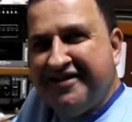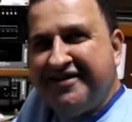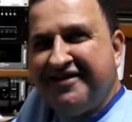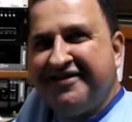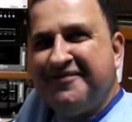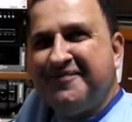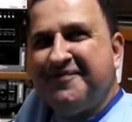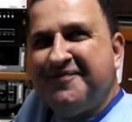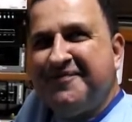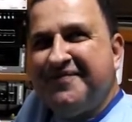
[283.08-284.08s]

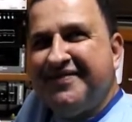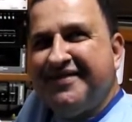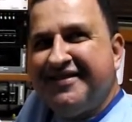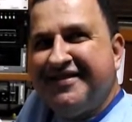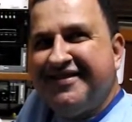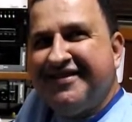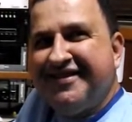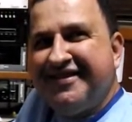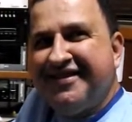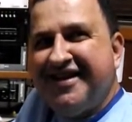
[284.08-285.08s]
Isso. Rádio
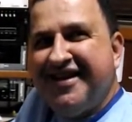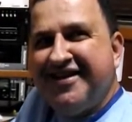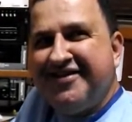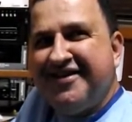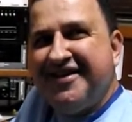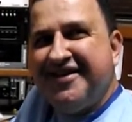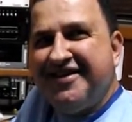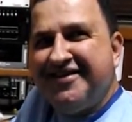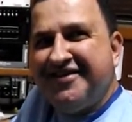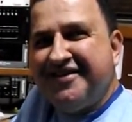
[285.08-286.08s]
Cultura nos Esportes.